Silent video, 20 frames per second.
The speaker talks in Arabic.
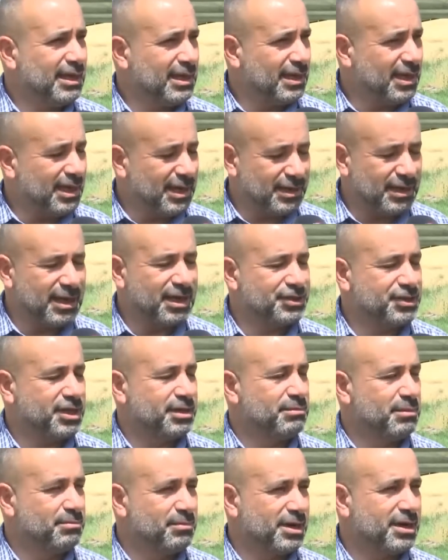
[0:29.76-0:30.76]

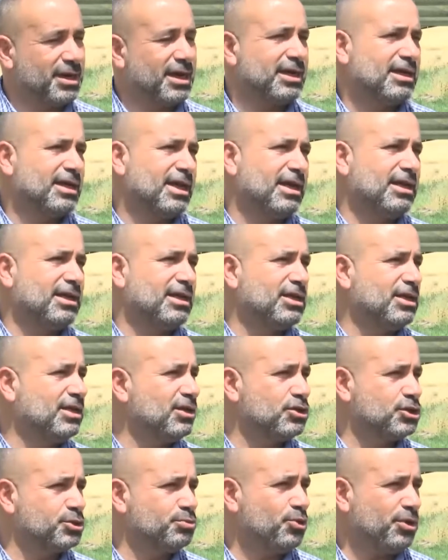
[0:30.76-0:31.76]
أكثر من مرة خلال
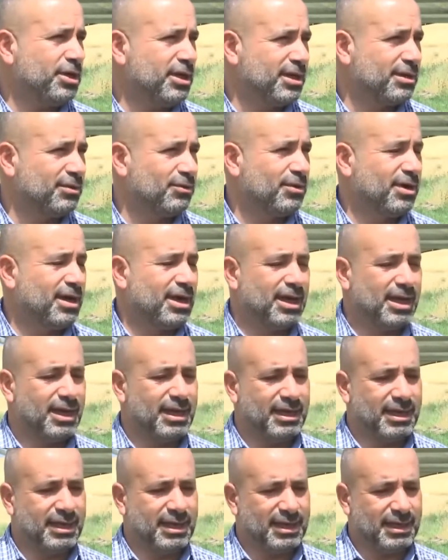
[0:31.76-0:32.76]
أسبوعين
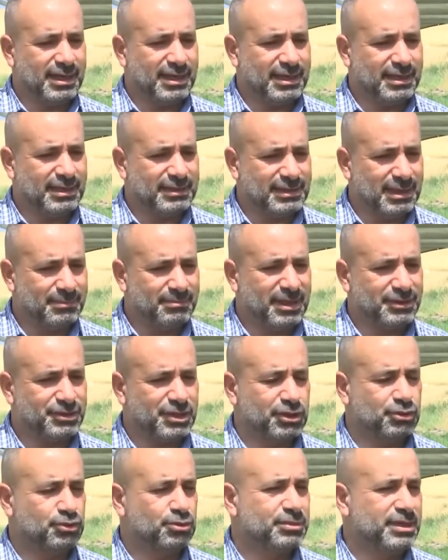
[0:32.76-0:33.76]
وتم
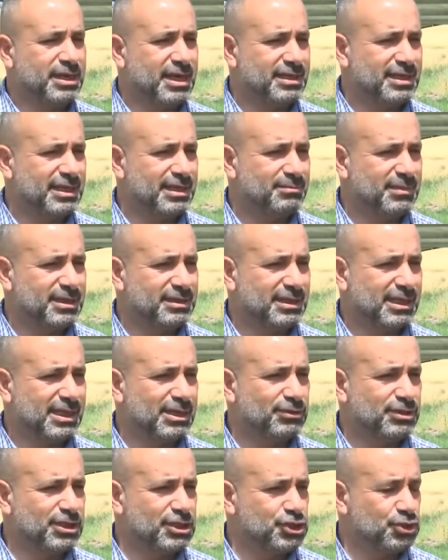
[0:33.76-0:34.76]
طرده من هذه
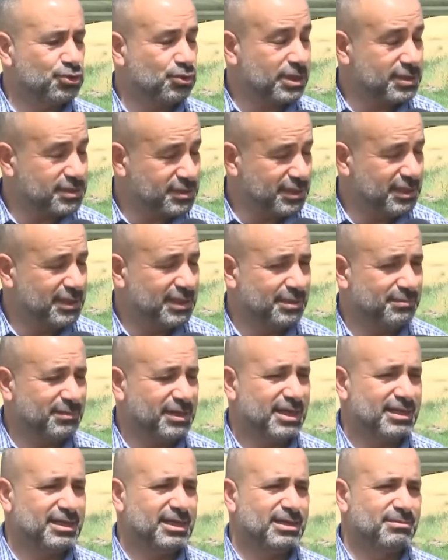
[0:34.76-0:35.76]
المنطقة وتهجيره قسريا
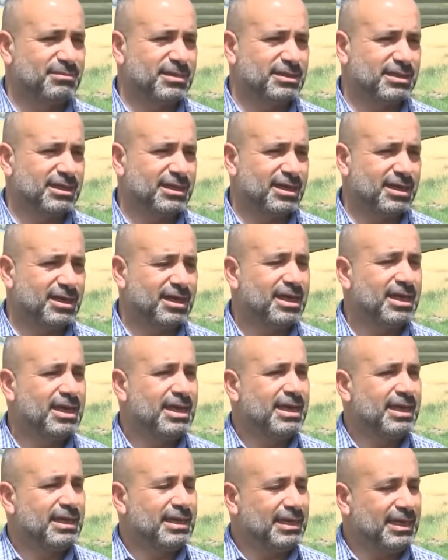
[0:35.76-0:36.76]
من هذه المنطقة
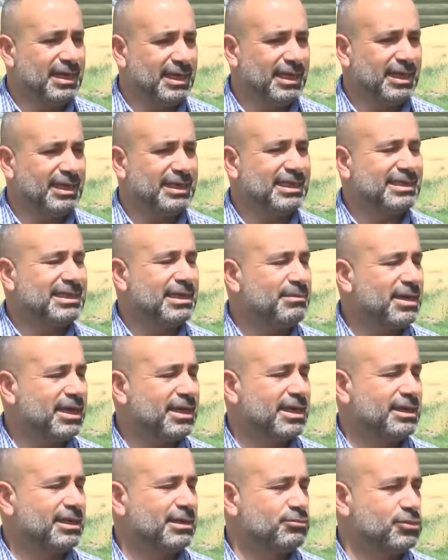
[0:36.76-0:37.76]

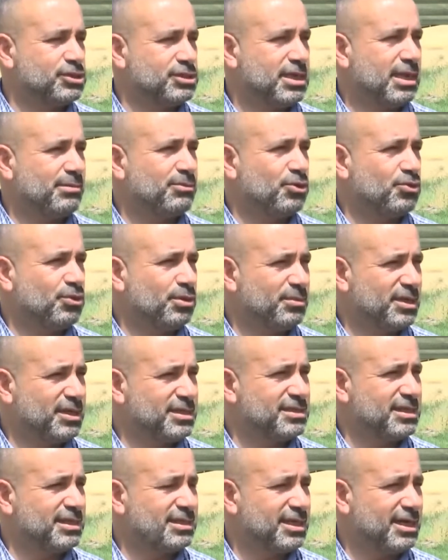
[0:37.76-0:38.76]
ليتمكن المستعمرون
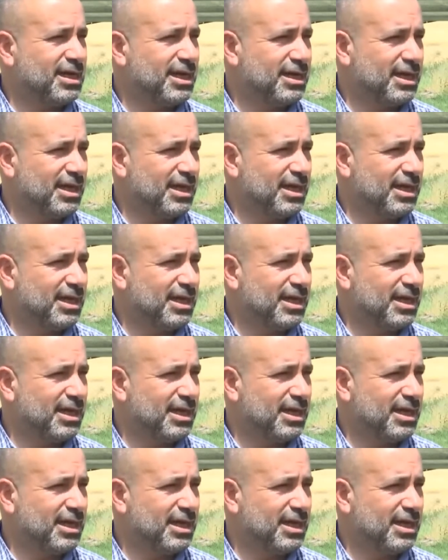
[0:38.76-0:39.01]
من السيطرة على